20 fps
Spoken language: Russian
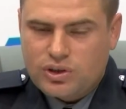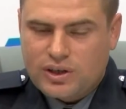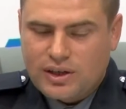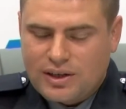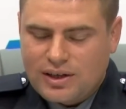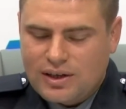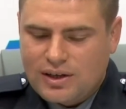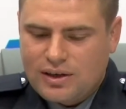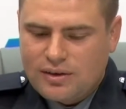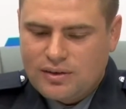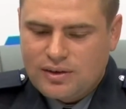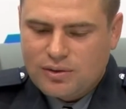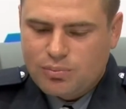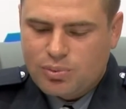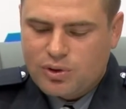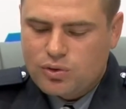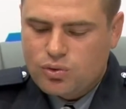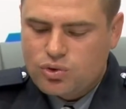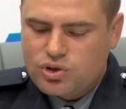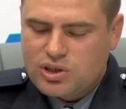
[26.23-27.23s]
как я говорил,
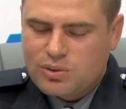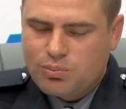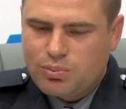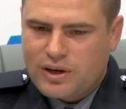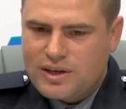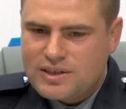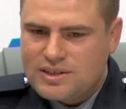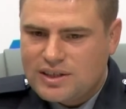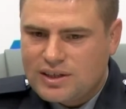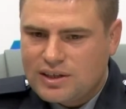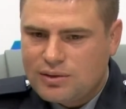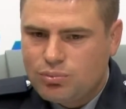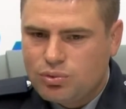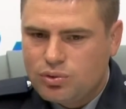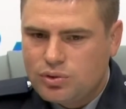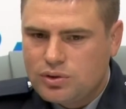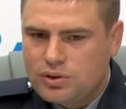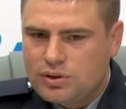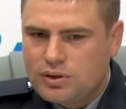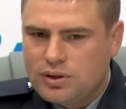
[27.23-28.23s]
предыдущие праздники,
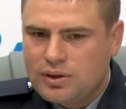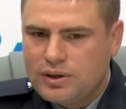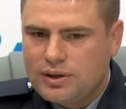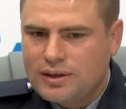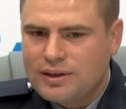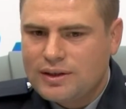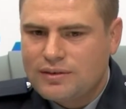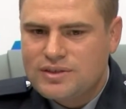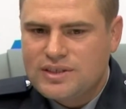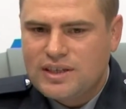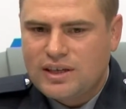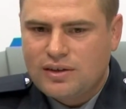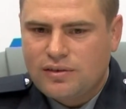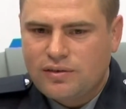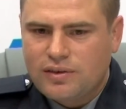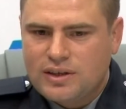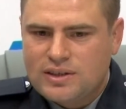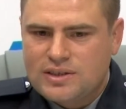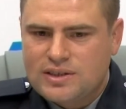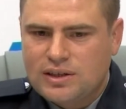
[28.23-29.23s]
будет на всех
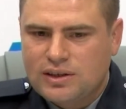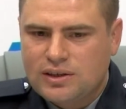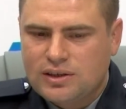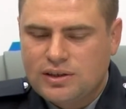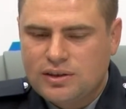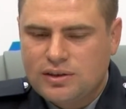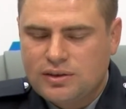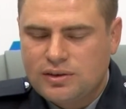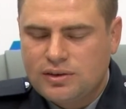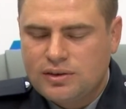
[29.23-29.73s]
въездах